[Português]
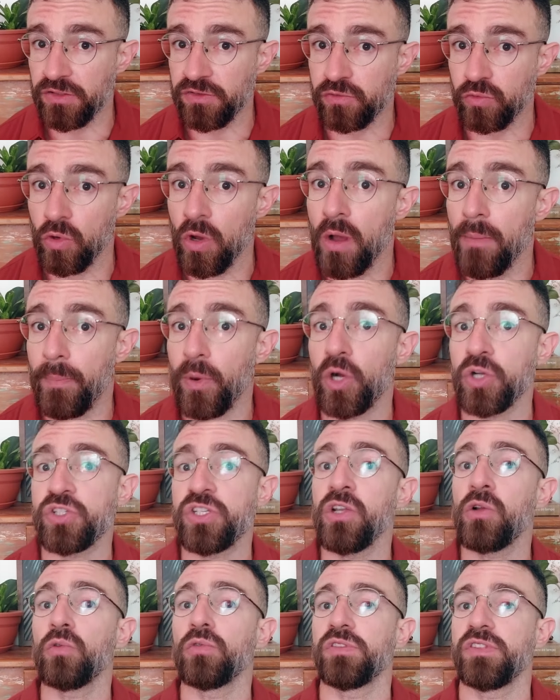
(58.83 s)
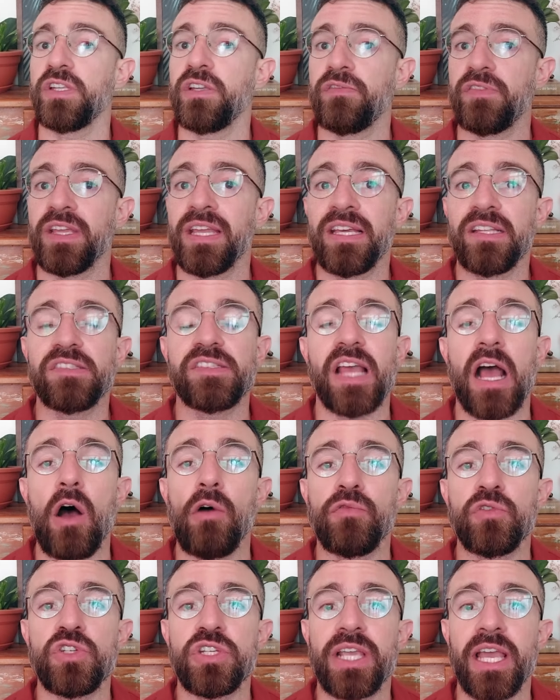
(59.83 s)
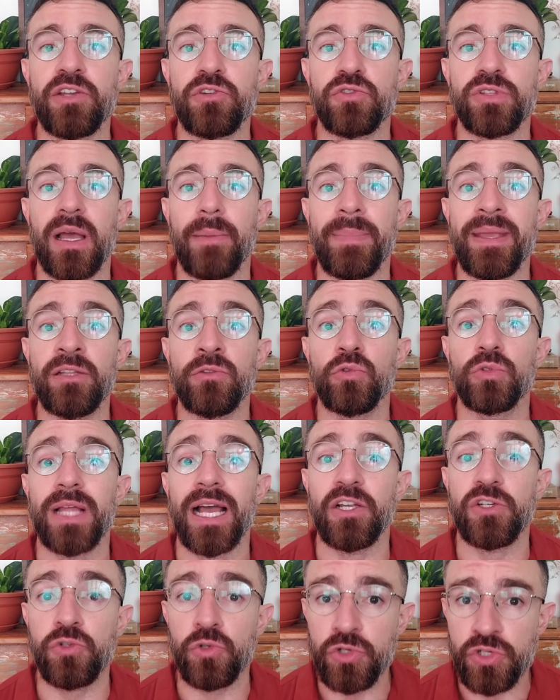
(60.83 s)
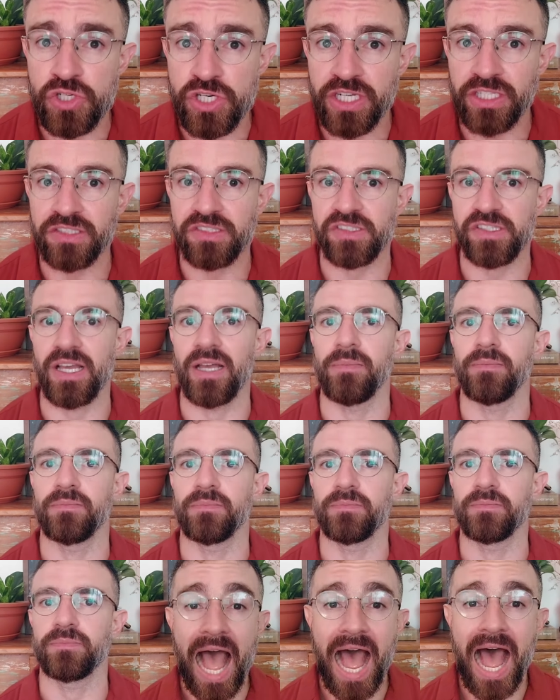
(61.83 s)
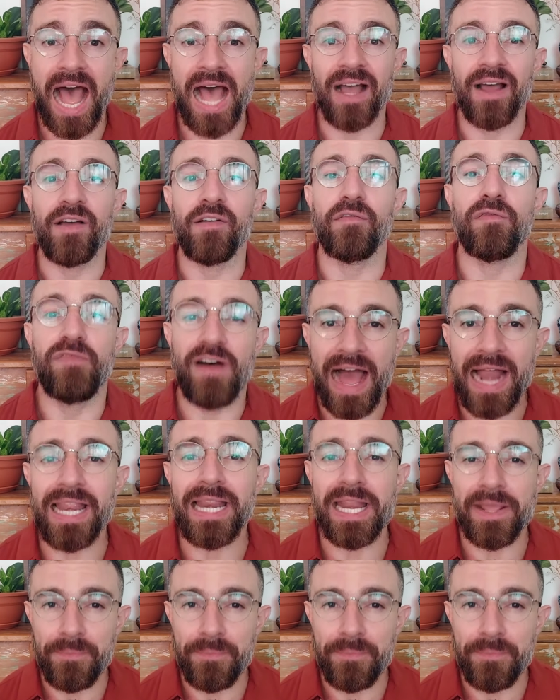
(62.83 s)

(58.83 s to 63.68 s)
isso pode, inclusive, ser alvo de questionamento na justiça. Ah, vale